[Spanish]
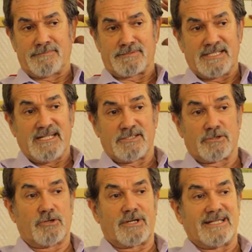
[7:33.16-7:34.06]
sí,
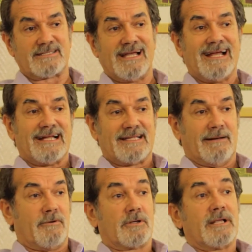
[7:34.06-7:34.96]
yo creo que es,
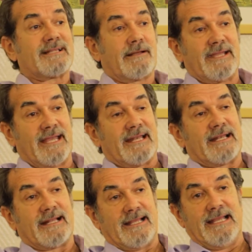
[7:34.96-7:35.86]
digamos, está
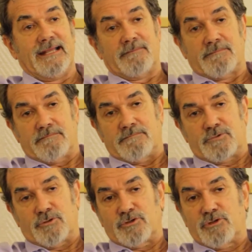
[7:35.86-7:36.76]
bien, eh,
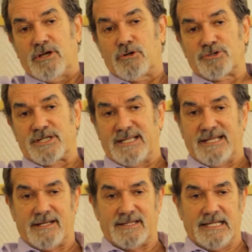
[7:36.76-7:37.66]
yo no estoy en contra
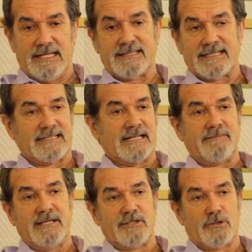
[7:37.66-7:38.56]
del
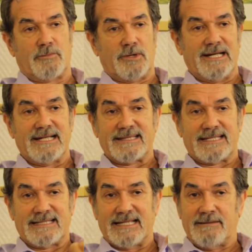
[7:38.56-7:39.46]
entretenimiento por el
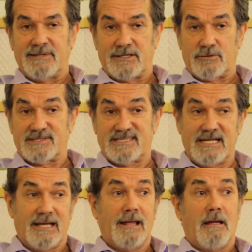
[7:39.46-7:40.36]
entretenimiento en
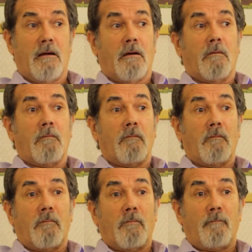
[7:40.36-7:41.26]
sí,
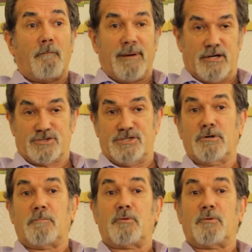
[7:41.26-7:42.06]
pero si vos